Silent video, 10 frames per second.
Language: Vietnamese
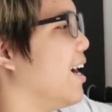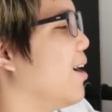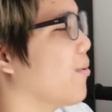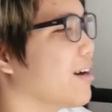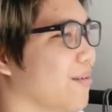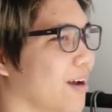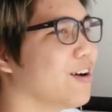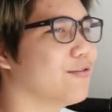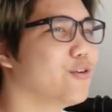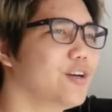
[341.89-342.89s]
À, một cái điểm khá
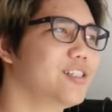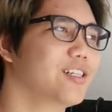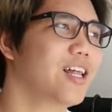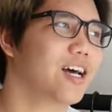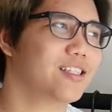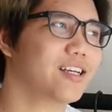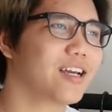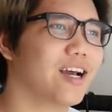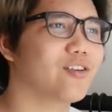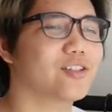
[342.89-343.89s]
là vui đấy chính là thiết
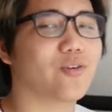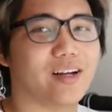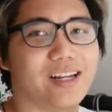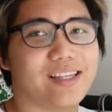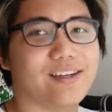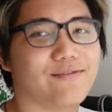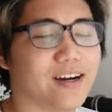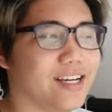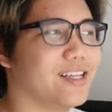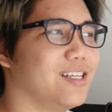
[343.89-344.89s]
kế của chiếc quần này là như
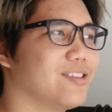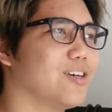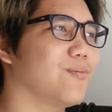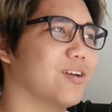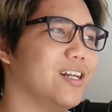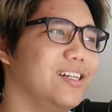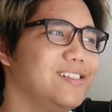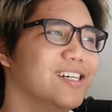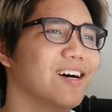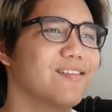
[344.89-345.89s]
vậy, nhưng do một lần đi
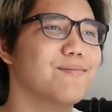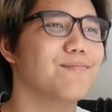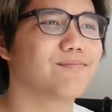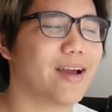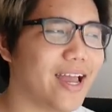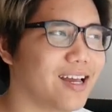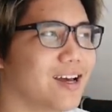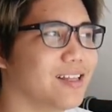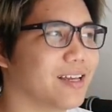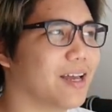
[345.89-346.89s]
chơi với mẹ
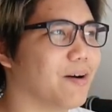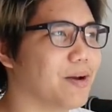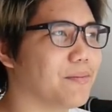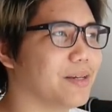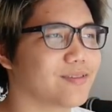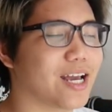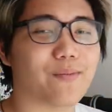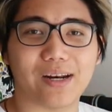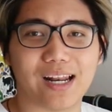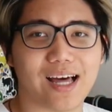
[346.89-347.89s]
thì kiểu mẹ mình kêu
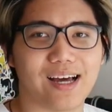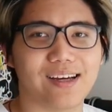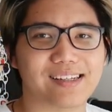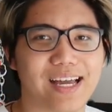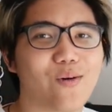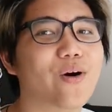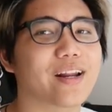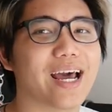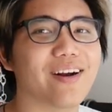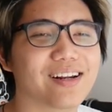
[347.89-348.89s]
mình là kéo quần
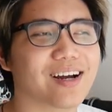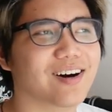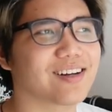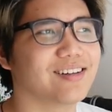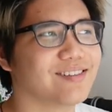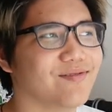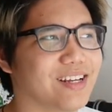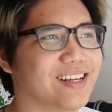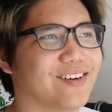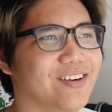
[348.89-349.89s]
cao lên con,
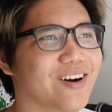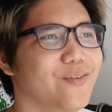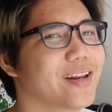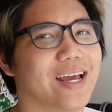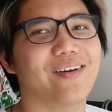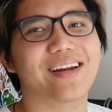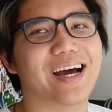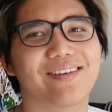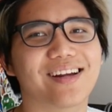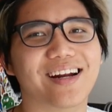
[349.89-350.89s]
mình kiểu mình không biết kéo lên
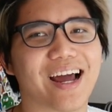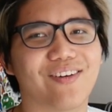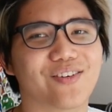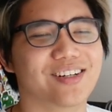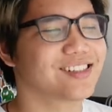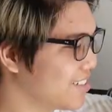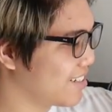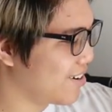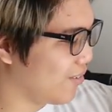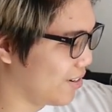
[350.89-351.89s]
cao đến cỡ nào luôn á.
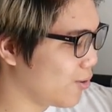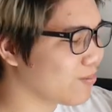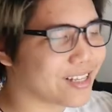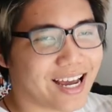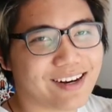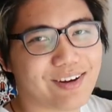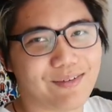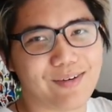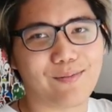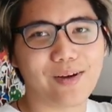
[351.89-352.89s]
Cái quần nó đũng dài
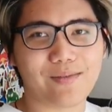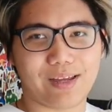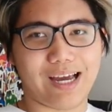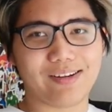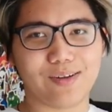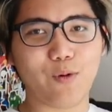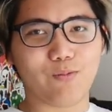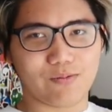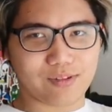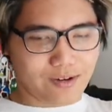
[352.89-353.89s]
rồi mình không biết mình kéo lên tới
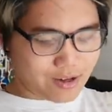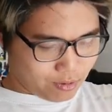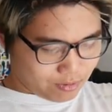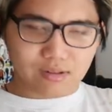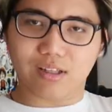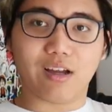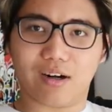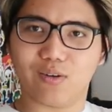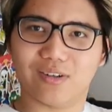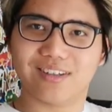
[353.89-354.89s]
bụng, tới kiểu cái
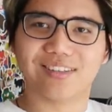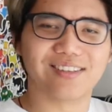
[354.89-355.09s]
ngực luôn.